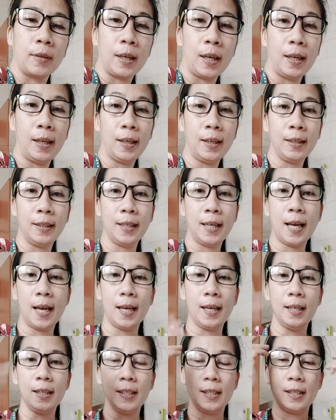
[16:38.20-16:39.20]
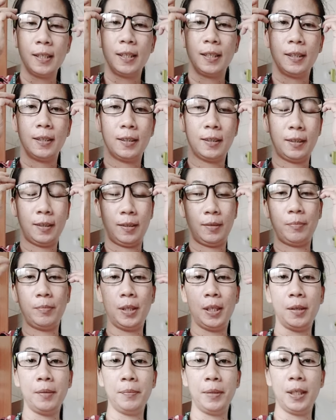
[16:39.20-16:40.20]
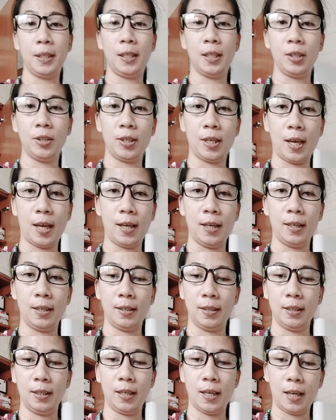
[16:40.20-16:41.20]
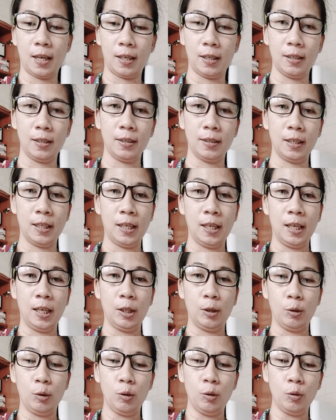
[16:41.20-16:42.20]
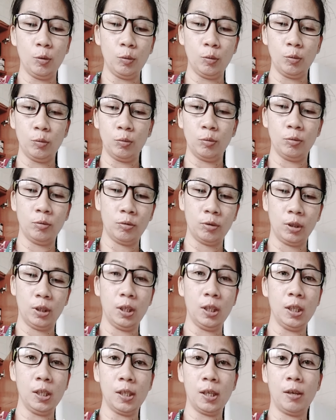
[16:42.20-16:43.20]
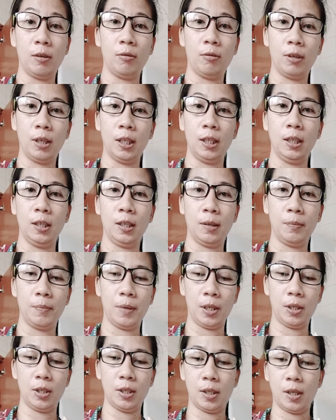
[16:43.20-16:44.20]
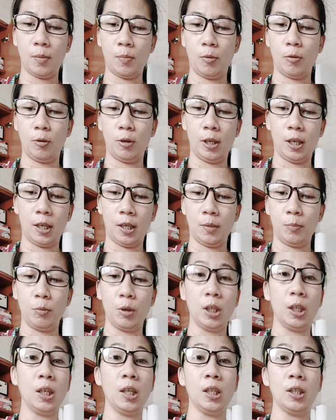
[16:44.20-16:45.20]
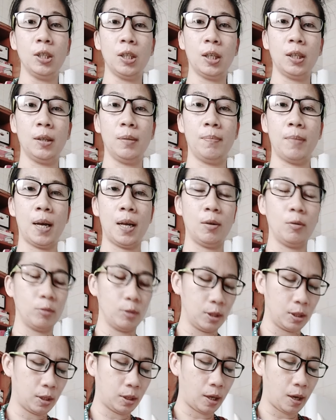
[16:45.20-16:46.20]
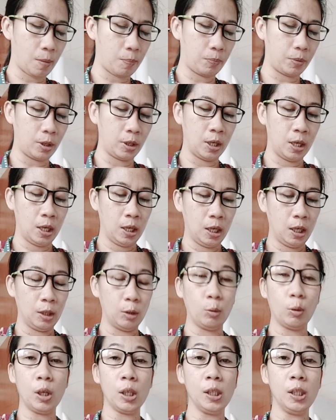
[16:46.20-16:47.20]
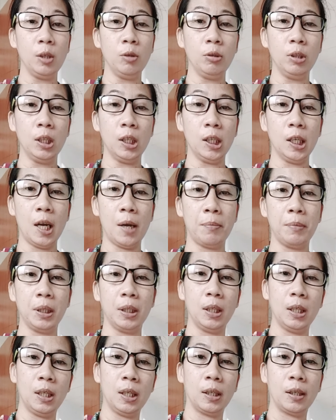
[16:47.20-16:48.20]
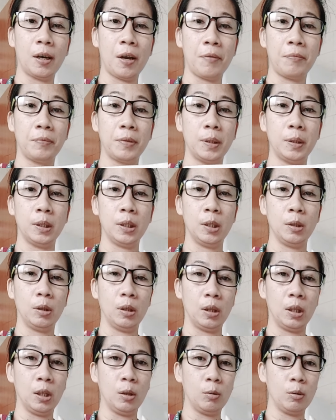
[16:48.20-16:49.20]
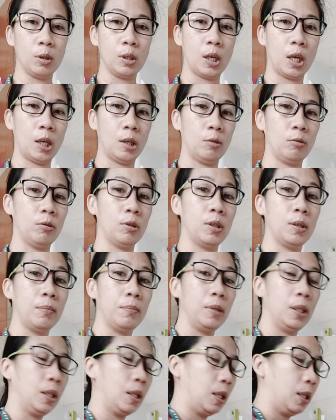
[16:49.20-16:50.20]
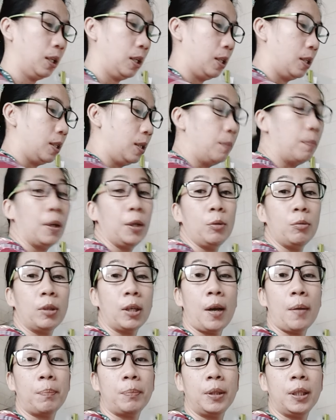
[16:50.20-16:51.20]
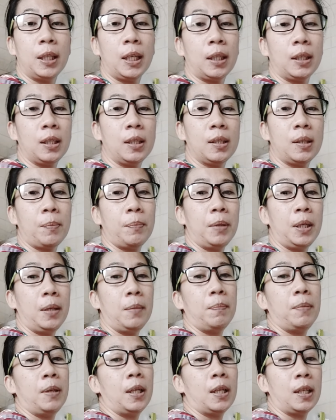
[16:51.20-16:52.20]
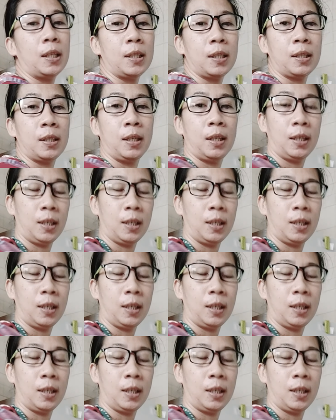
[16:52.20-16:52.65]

Ayan guys, malamig na siya. Yan. Ito yung inisa ko kaninang vegetable yan. Pwede na siyang ibalot sa wrapper. Ito kasi yung ginagamit nilang wrapper dito sa ano, sa Middle East. Diba yung wrapper natin sa Pilipinas?